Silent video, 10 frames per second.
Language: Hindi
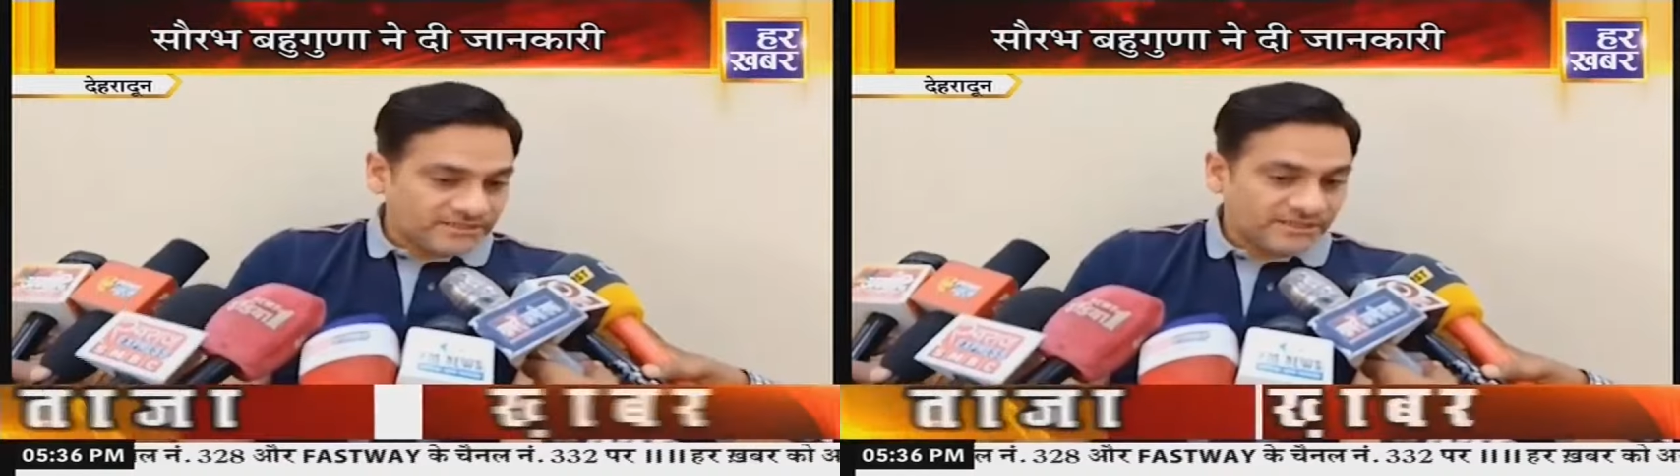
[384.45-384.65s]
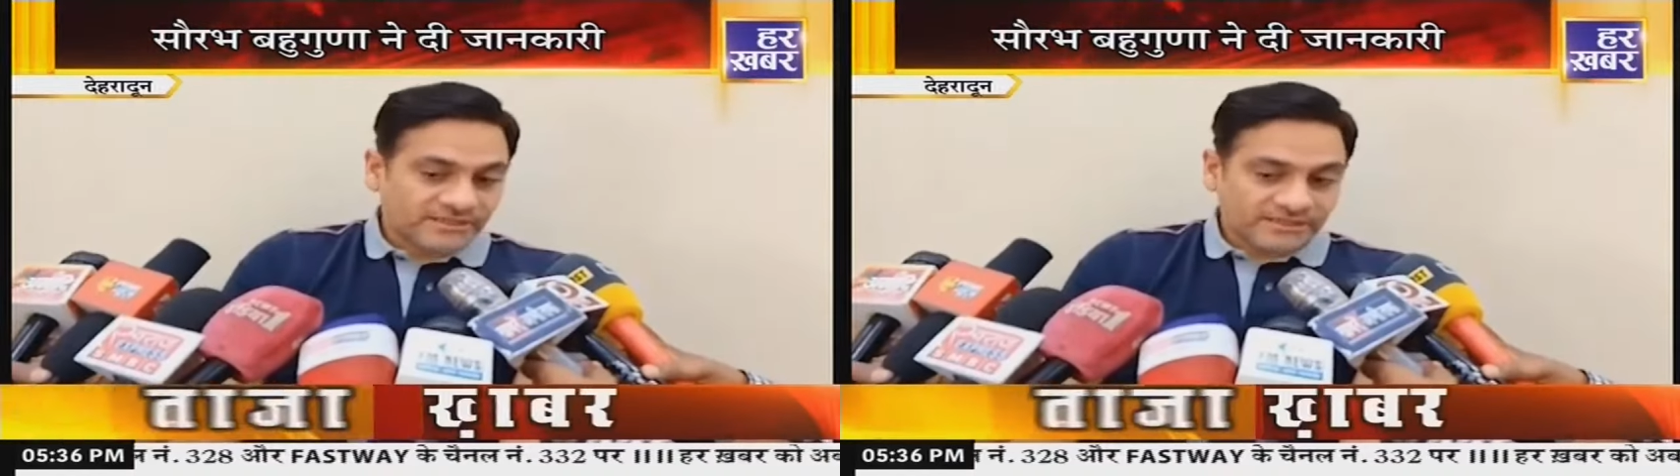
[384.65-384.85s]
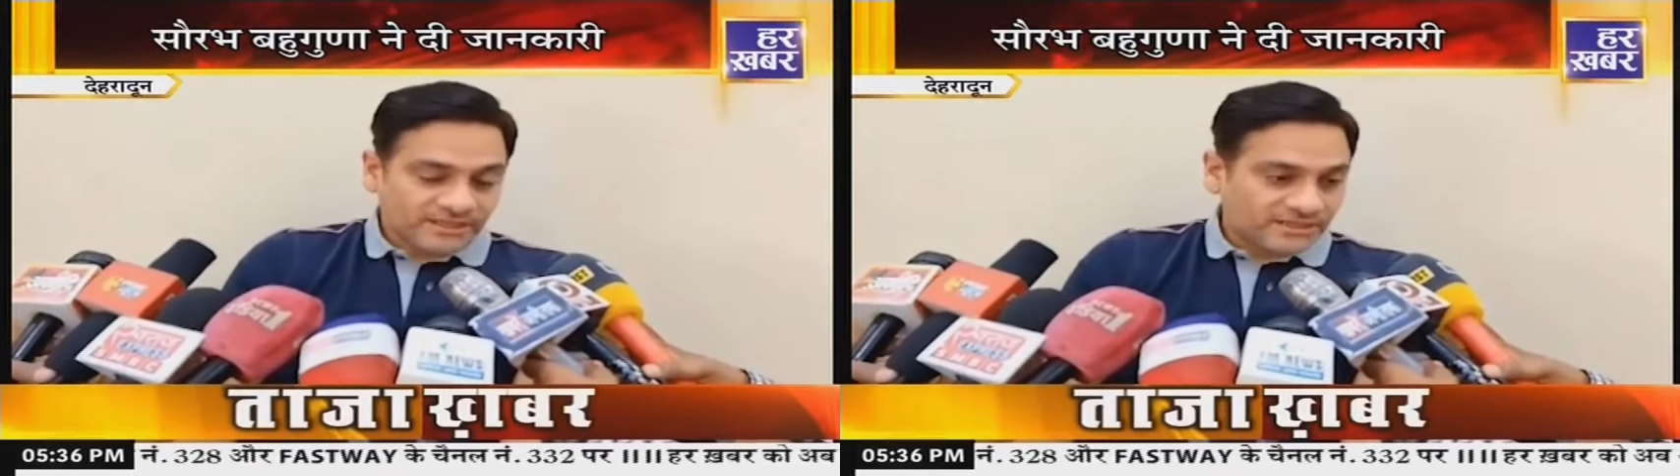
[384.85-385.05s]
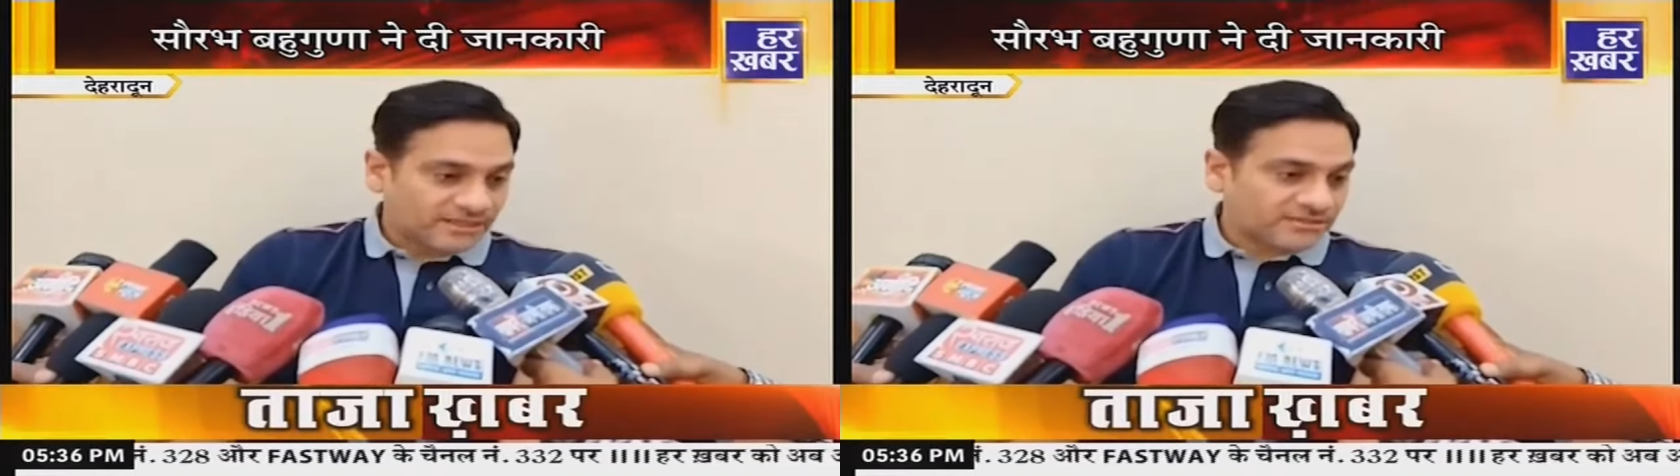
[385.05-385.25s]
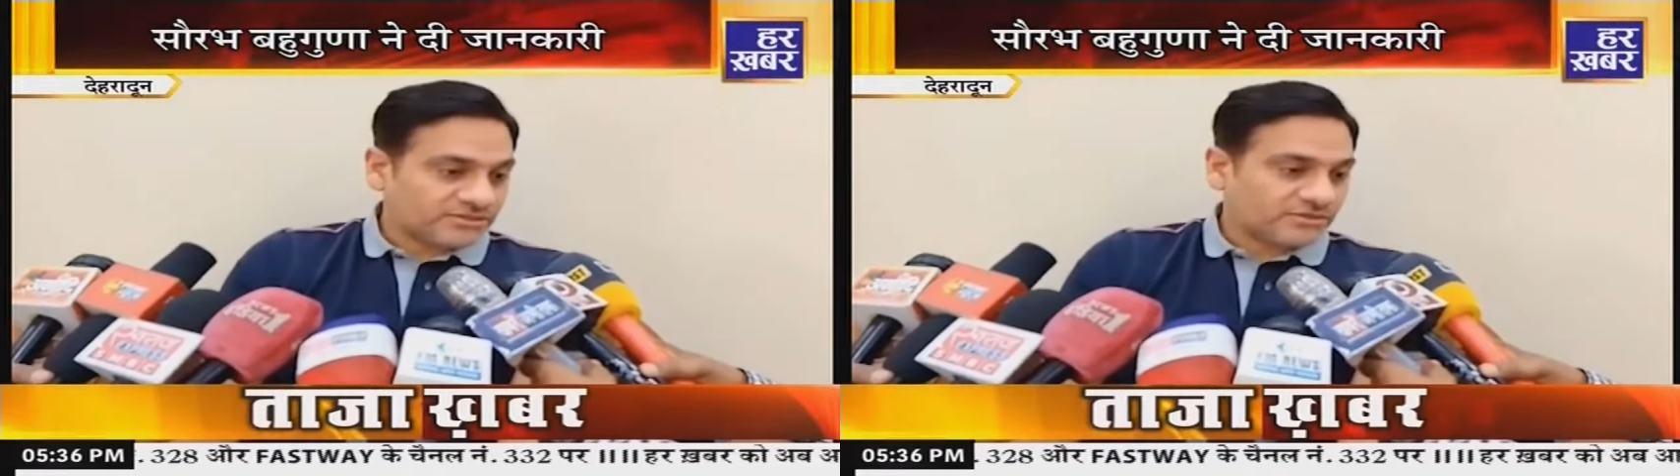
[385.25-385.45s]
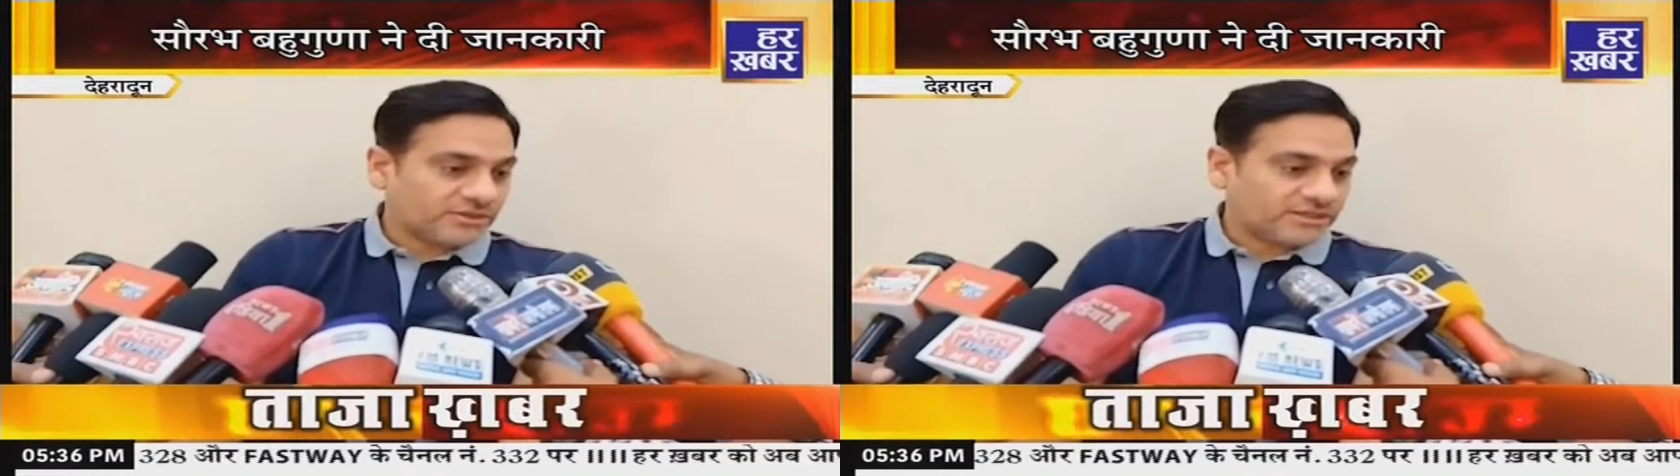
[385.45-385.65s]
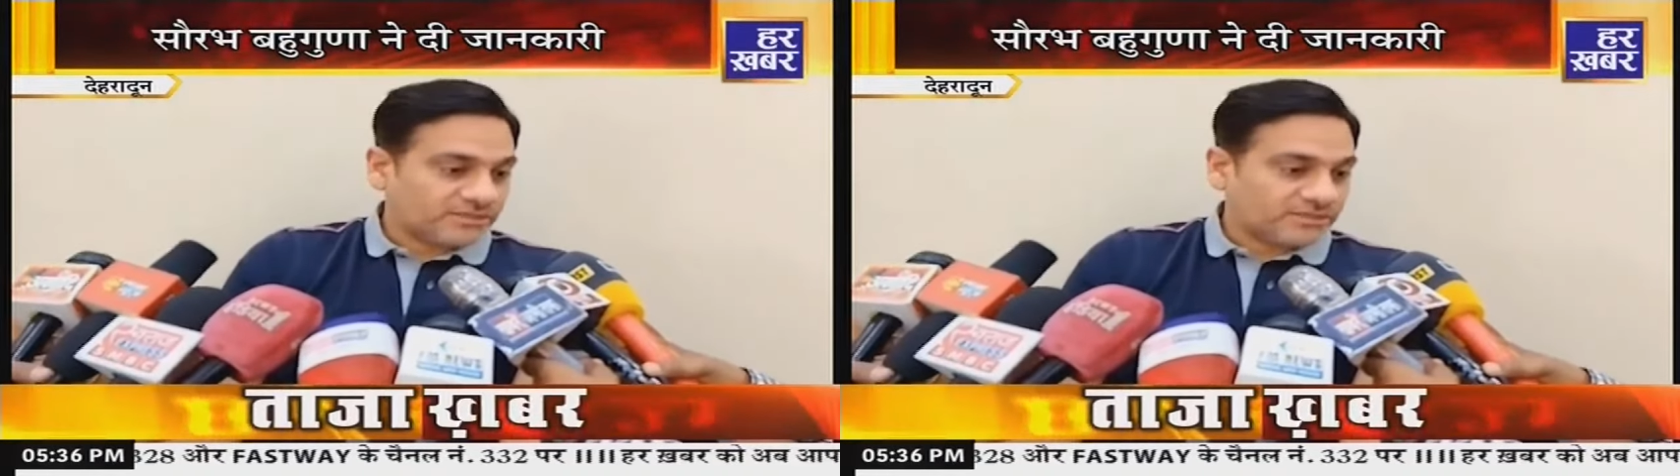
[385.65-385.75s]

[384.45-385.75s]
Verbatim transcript: चल रही केदारनाथ जी हो गए